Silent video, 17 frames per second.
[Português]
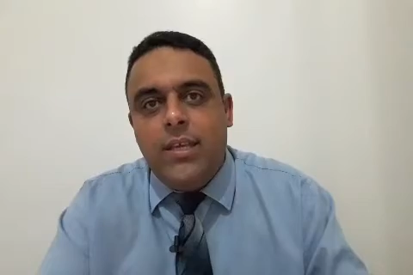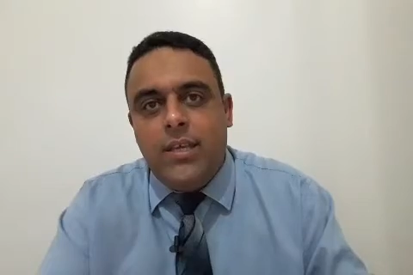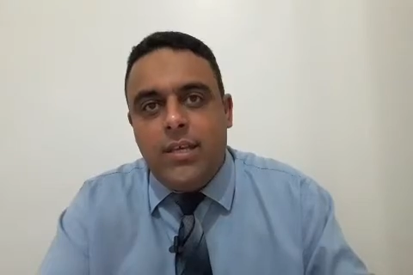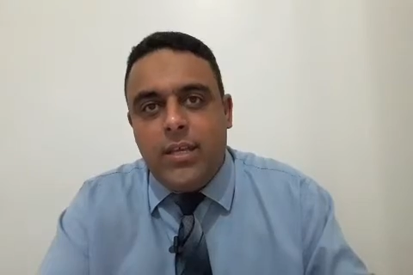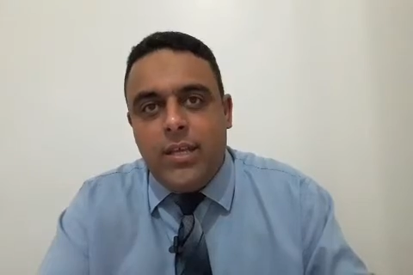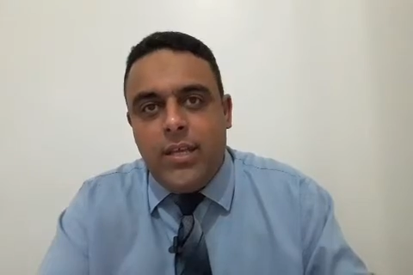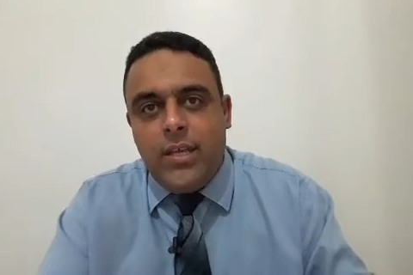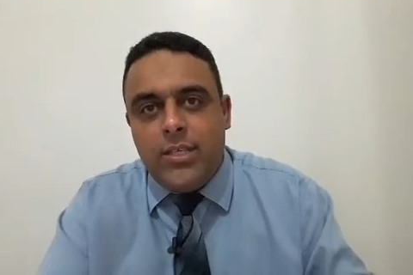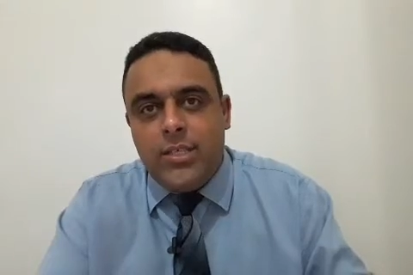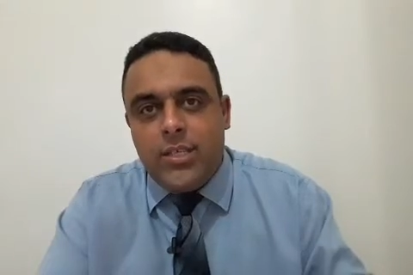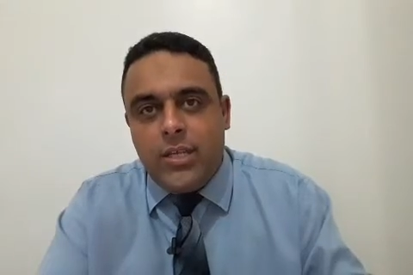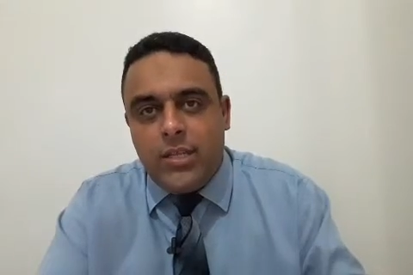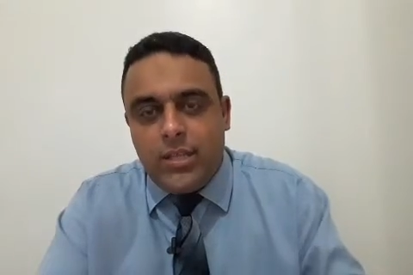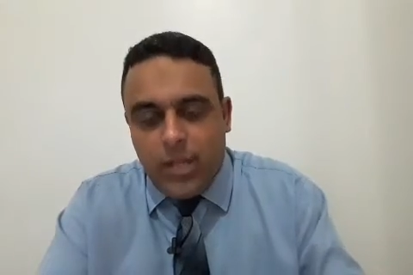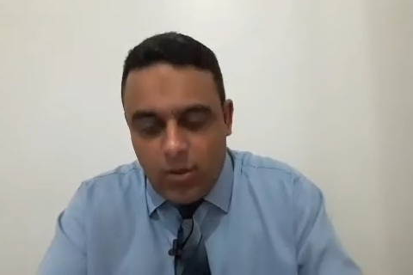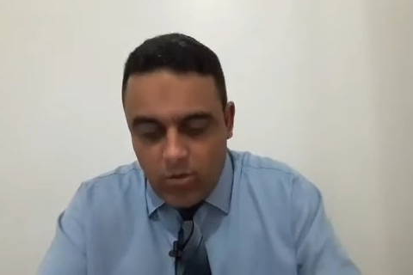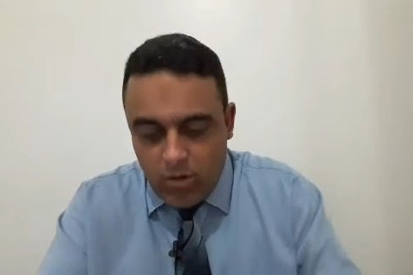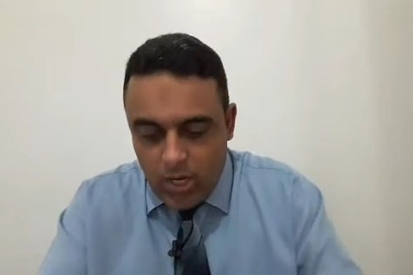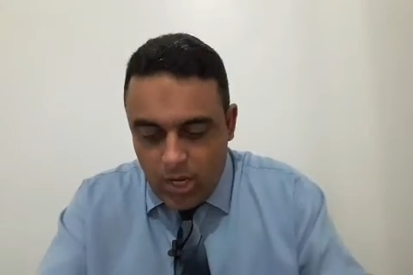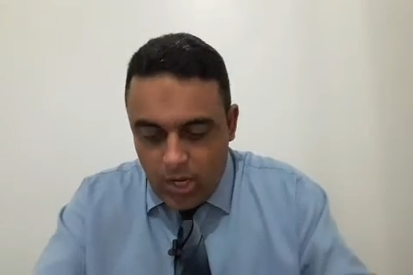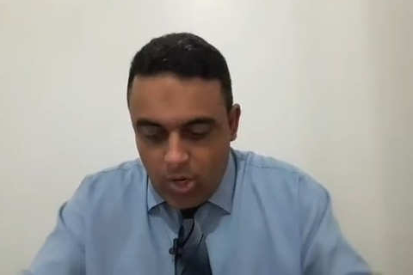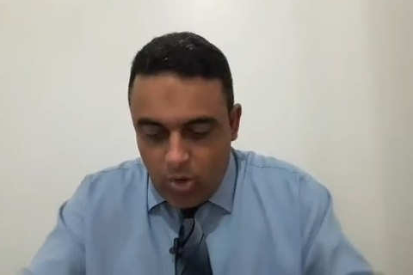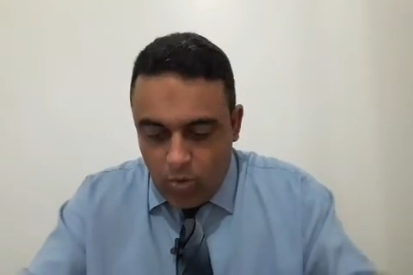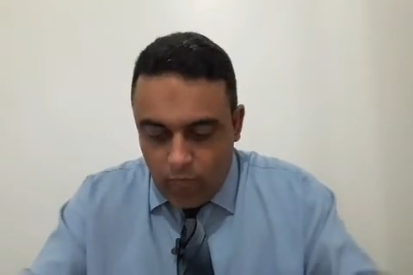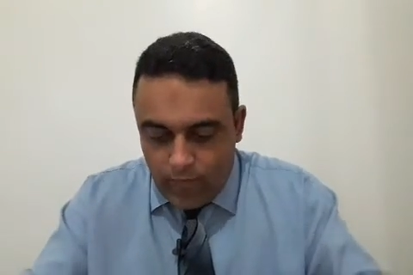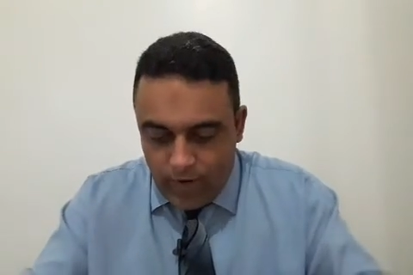igreja. Então,
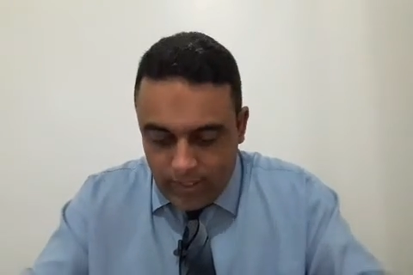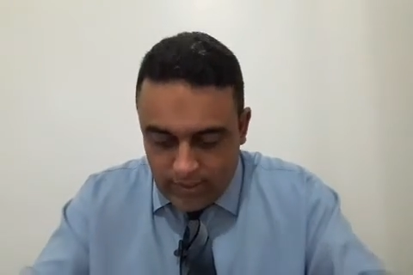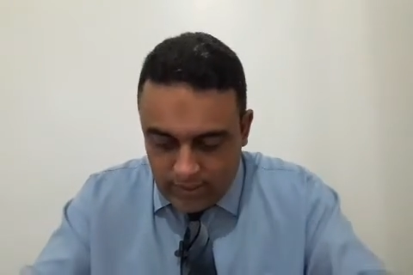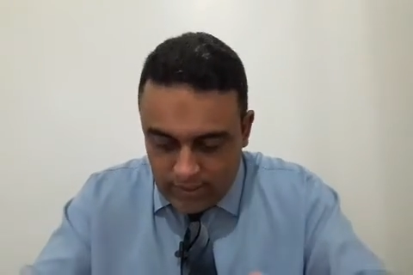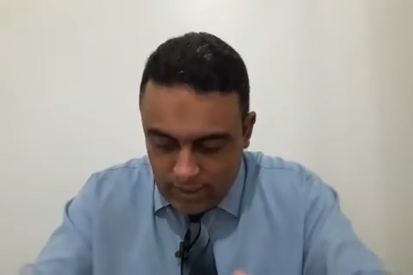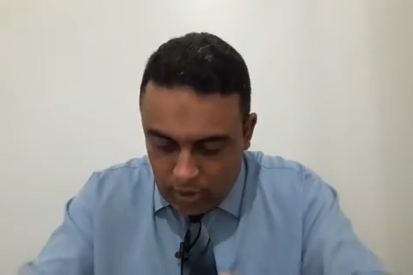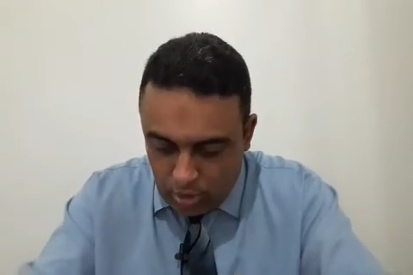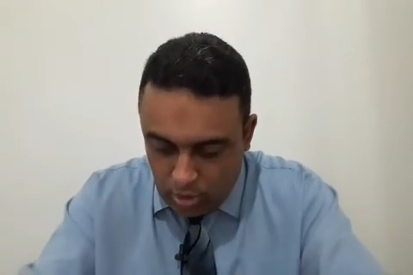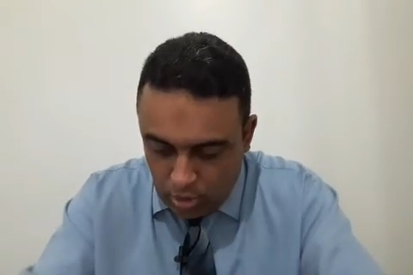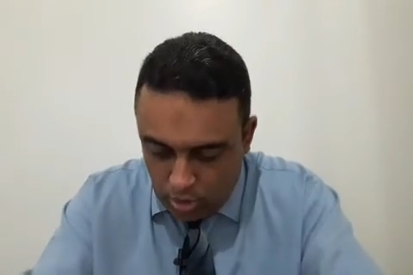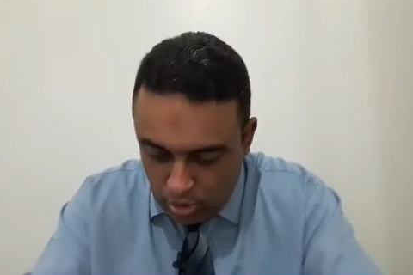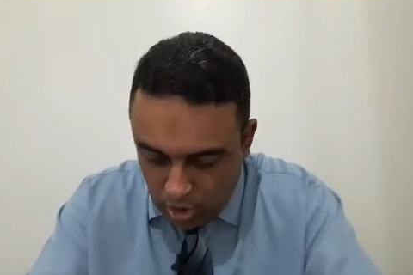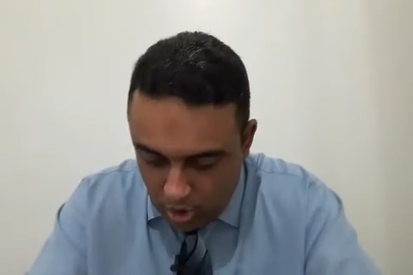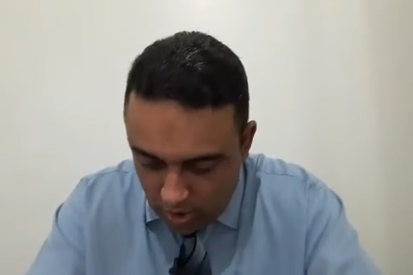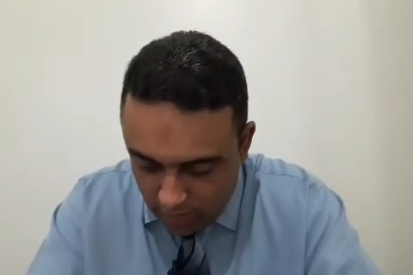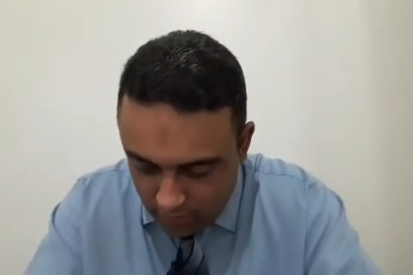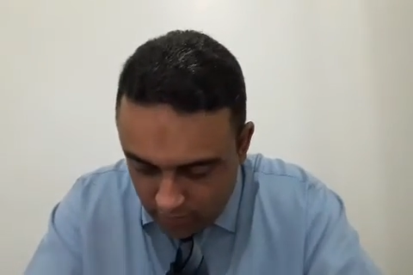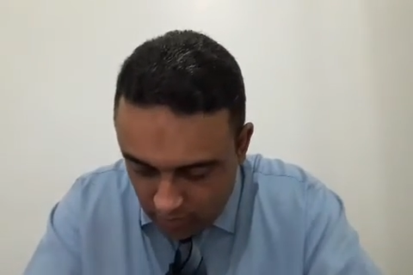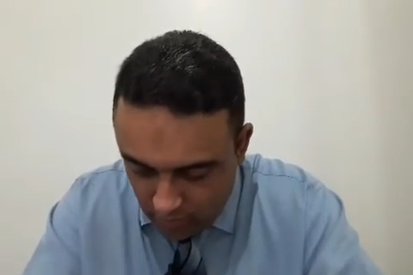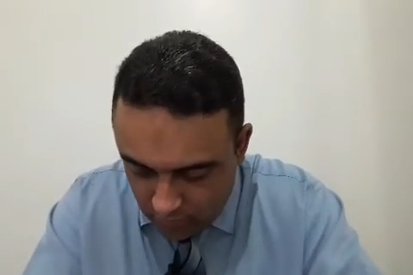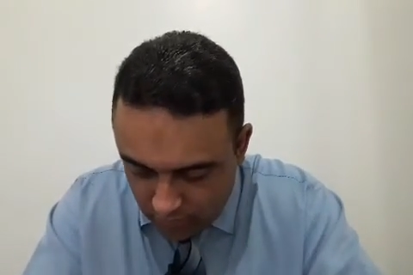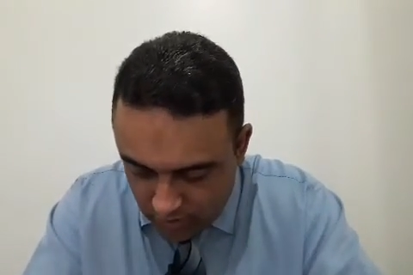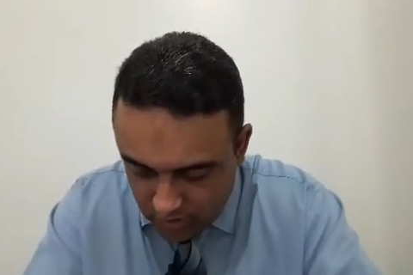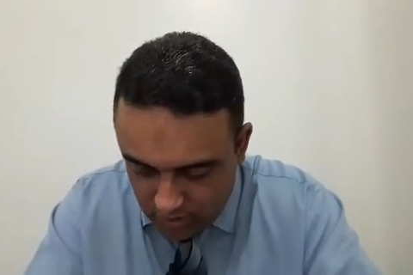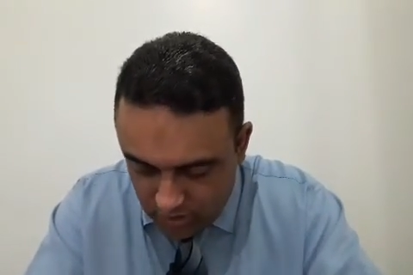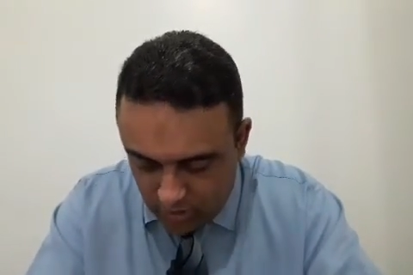o versículo 9 e o
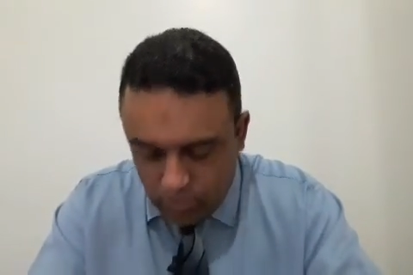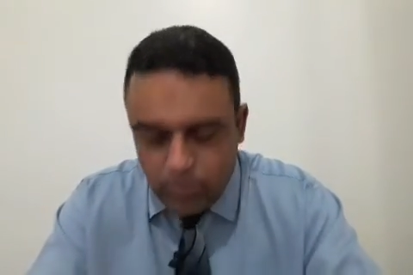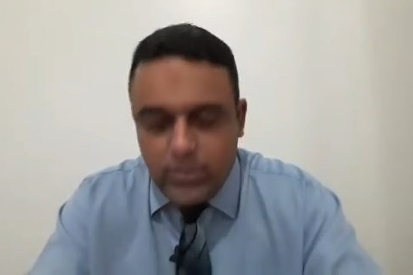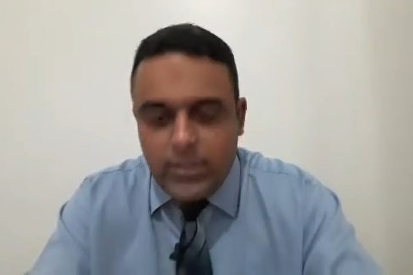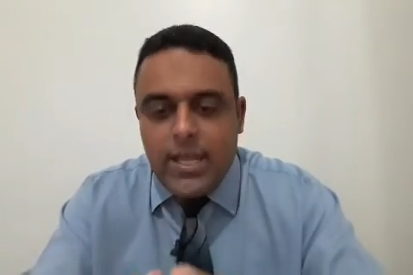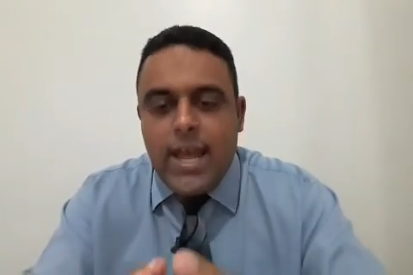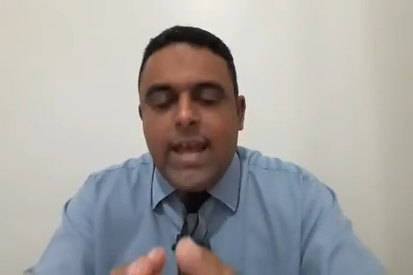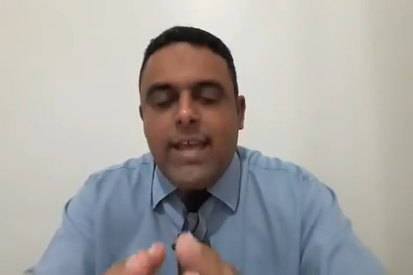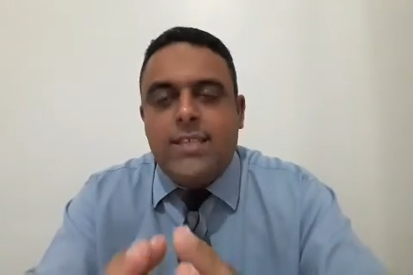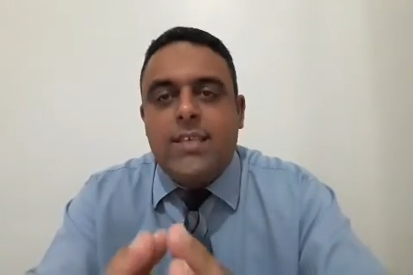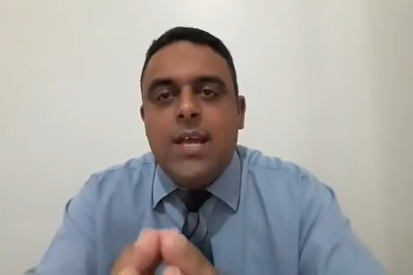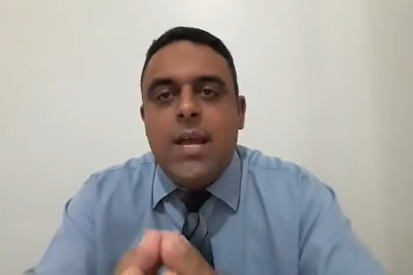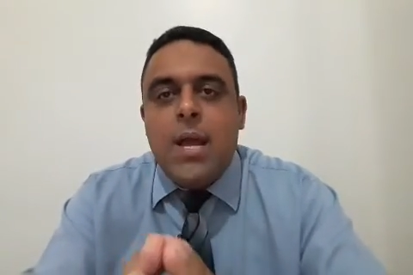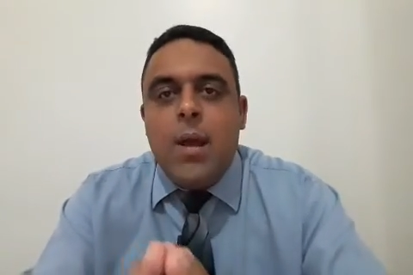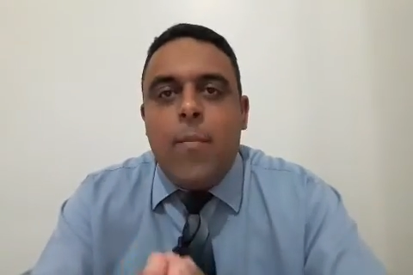versículo 10,